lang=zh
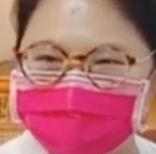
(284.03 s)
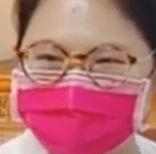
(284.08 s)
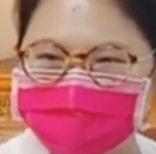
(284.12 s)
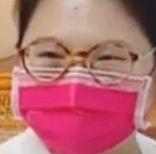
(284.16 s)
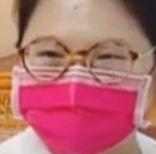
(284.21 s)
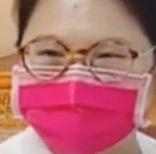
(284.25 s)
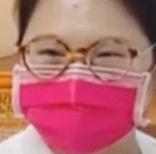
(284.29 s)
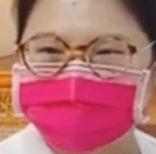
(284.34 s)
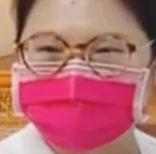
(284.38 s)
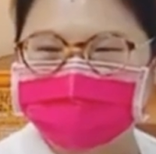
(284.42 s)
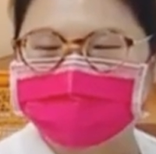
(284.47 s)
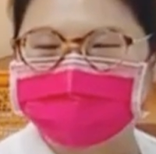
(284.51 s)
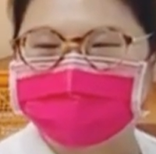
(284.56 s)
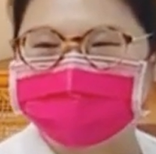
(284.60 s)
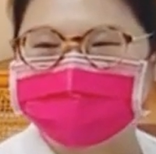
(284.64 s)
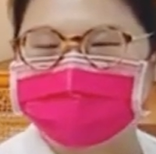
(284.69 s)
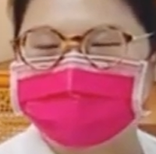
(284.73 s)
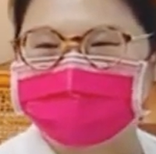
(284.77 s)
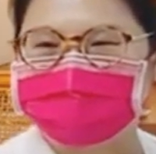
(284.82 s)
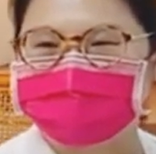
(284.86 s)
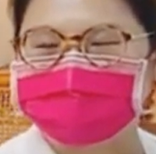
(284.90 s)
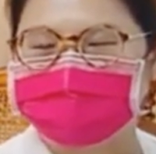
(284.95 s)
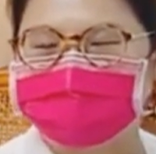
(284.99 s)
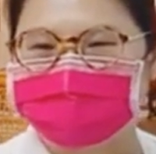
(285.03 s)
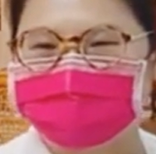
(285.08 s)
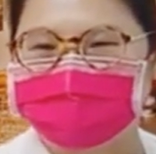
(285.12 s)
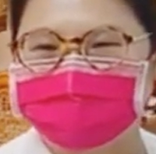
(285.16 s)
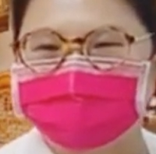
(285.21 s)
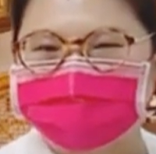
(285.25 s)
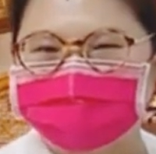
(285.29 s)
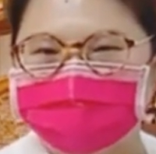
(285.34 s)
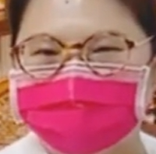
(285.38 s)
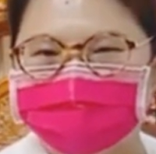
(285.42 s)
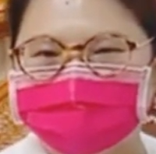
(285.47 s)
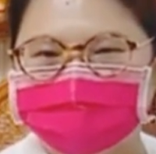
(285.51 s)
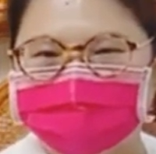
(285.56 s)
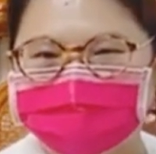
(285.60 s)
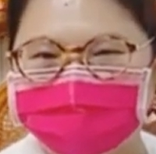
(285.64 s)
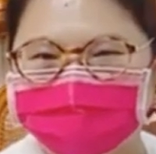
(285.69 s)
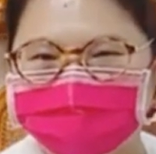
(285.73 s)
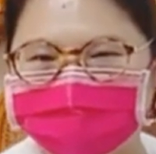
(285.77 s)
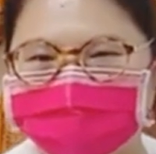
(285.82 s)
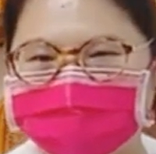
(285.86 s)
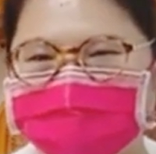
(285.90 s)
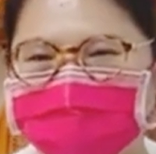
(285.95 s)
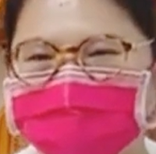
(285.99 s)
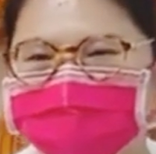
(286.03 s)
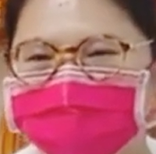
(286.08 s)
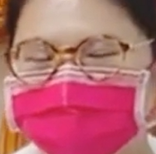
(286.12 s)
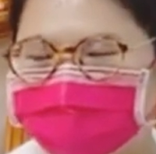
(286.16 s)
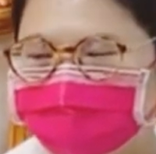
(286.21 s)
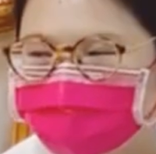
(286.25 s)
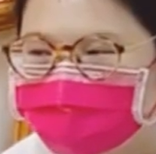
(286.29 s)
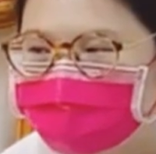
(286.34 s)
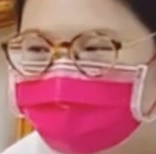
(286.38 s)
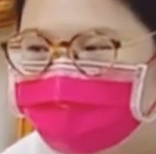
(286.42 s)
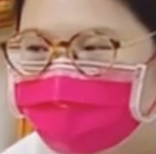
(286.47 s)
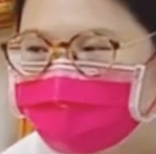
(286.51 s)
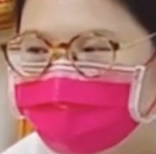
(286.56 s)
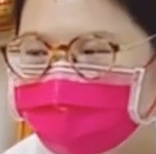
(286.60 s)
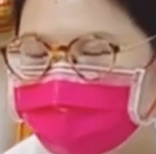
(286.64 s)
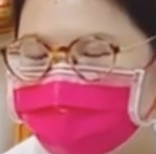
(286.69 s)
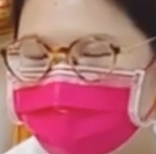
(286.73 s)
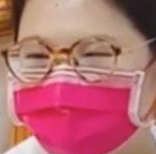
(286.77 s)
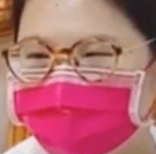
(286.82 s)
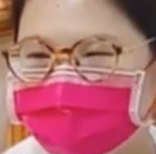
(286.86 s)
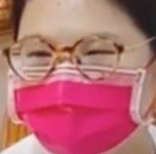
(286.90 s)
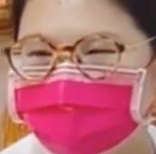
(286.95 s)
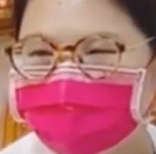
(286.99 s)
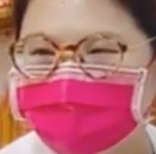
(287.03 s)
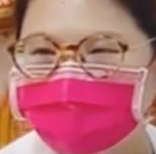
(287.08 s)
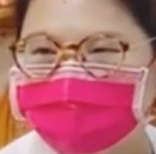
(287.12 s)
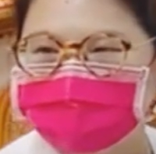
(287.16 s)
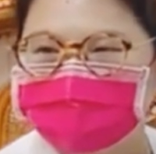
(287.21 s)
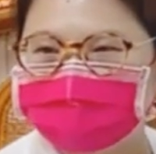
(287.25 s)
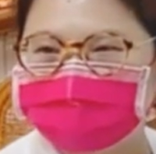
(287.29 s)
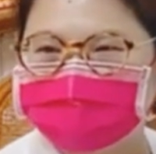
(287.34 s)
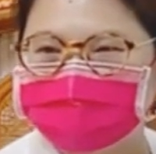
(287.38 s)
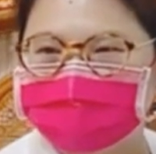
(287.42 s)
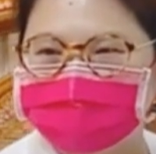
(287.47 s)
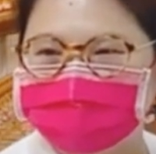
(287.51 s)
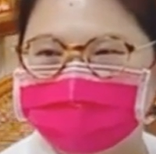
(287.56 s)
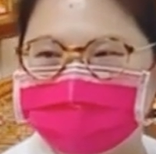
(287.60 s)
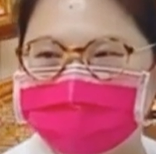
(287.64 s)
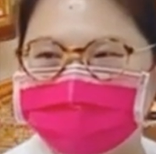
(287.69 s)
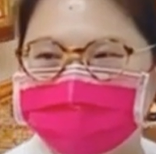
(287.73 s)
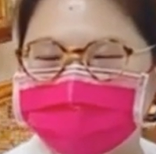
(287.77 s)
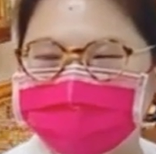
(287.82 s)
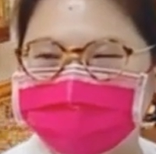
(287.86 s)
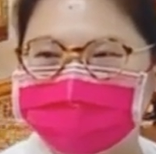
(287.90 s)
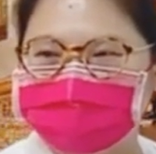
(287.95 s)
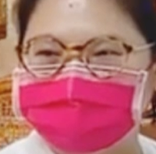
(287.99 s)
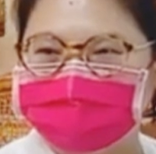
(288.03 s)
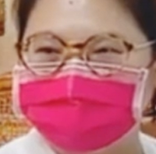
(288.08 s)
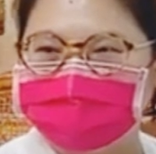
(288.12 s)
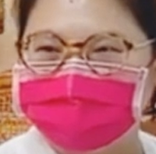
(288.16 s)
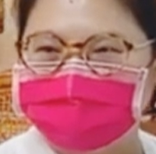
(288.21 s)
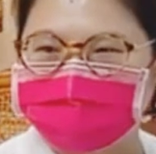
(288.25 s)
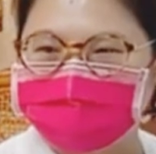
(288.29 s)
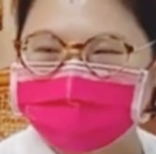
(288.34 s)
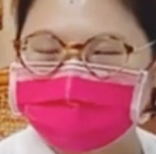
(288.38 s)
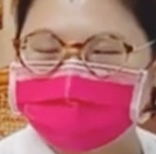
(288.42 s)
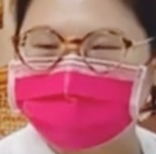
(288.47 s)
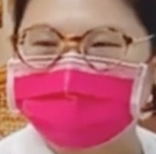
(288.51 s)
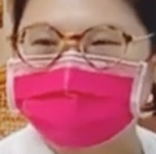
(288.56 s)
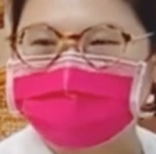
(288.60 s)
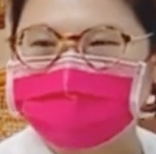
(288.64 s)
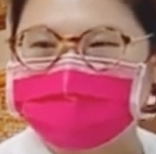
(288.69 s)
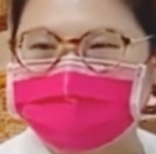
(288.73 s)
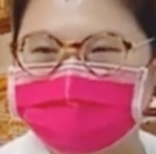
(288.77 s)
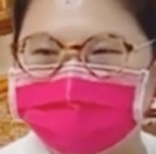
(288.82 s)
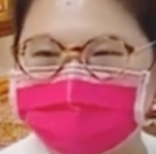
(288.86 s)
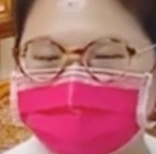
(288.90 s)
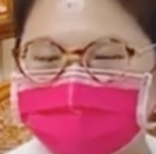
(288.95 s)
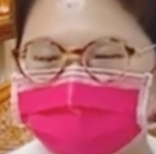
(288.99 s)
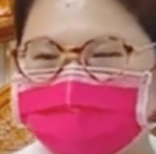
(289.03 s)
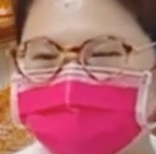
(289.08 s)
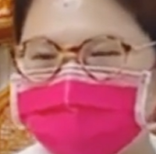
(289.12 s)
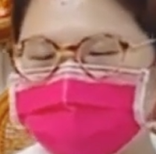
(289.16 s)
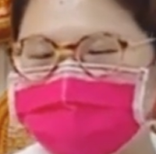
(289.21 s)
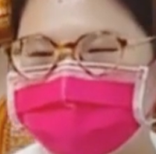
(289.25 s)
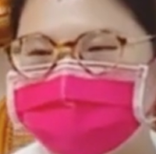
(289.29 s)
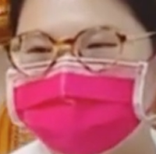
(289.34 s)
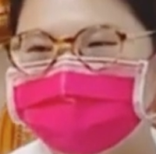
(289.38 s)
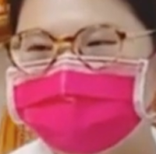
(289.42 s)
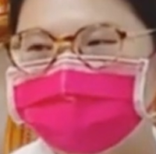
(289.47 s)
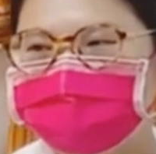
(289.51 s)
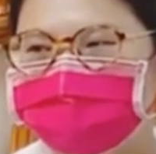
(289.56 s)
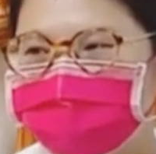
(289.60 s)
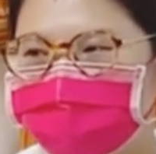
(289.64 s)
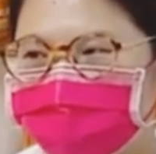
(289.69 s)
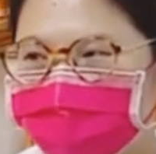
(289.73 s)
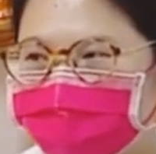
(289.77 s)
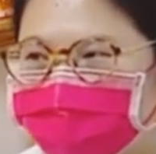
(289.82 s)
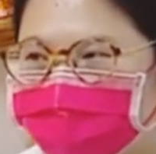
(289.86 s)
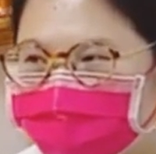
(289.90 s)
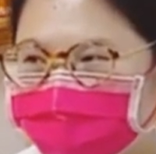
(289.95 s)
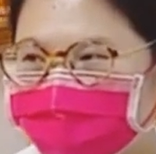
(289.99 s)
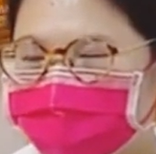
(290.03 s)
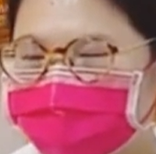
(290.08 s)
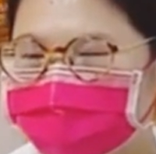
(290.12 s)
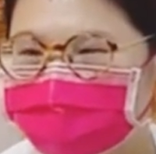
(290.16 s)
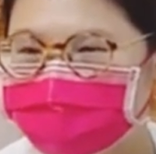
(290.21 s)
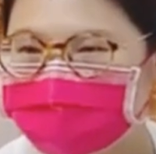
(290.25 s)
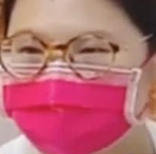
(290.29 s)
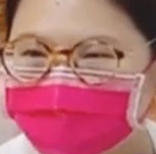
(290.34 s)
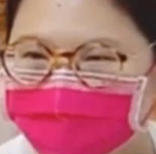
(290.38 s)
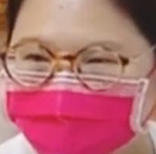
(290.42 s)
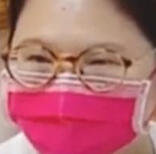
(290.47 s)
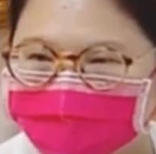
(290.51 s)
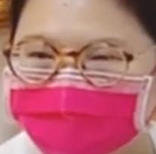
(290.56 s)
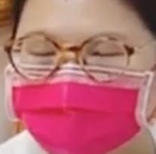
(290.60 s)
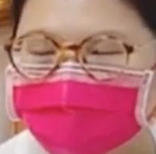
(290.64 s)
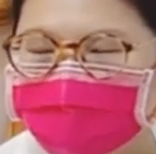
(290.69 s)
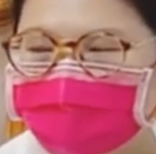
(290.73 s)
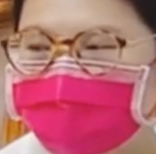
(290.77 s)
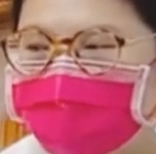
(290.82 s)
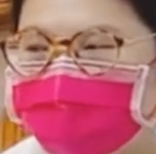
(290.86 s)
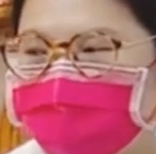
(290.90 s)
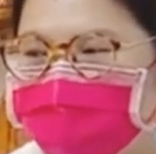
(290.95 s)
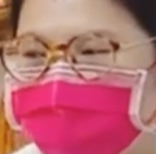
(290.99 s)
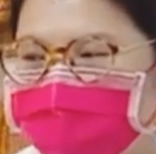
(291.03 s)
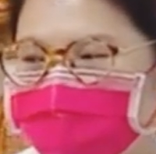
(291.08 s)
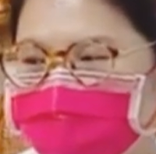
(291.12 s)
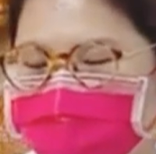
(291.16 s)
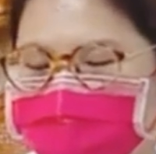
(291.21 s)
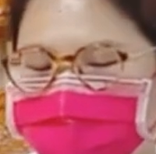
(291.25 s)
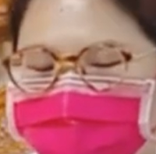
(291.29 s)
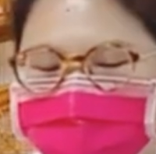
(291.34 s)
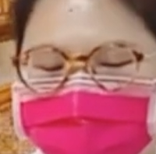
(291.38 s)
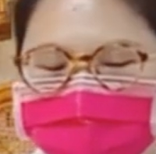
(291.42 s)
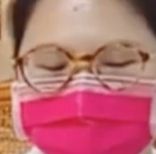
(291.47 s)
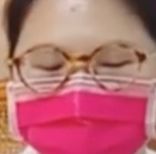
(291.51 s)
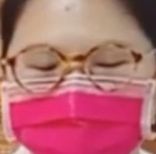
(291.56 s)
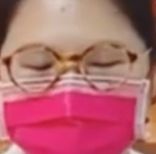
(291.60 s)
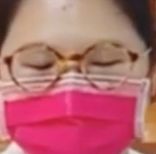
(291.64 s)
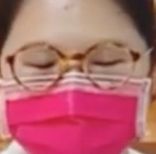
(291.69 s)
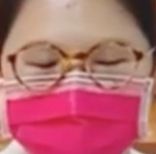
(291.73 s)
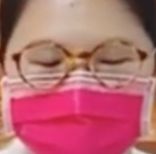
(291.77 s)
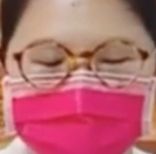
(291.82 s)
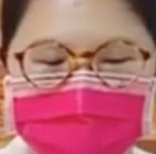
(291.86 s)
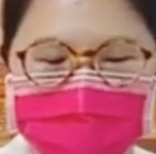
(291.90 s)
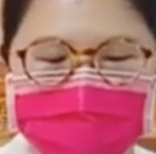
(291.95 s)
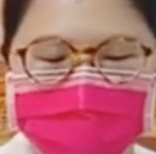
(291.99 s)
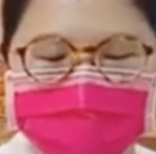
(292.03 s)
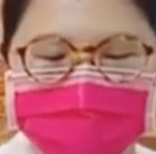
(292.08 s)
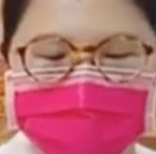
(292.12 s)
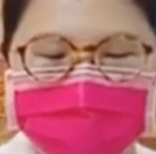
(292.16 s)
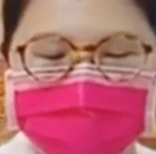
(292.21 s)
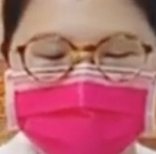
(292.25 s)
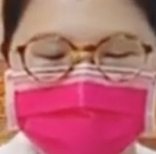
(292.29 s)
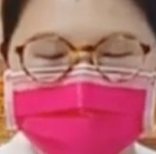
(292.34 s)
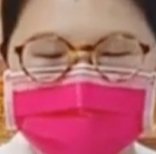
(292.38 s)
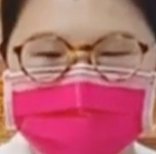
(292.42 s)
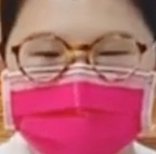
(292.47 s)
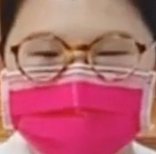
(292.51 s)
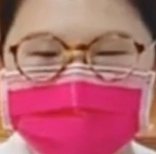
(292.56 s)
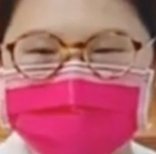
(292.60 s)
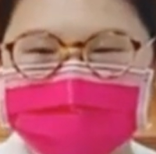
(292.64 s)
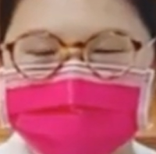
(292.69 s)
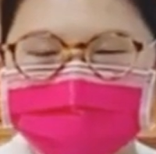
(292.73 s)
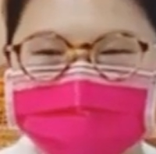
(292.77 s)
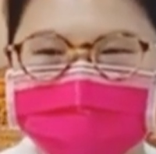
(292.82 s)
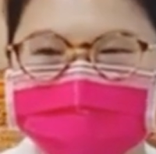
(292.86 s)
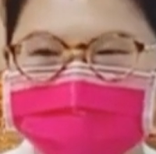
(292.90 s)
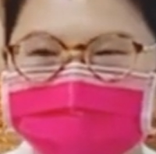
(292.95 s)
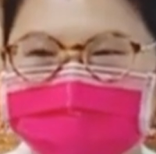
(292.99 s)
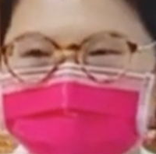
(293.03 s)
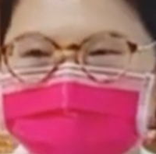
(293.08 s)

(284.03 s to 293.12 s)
样讲，他才敢留下来吃。然后呢，他就很努力、很努力的去做这样的劳务布施。好，若干年后。他就买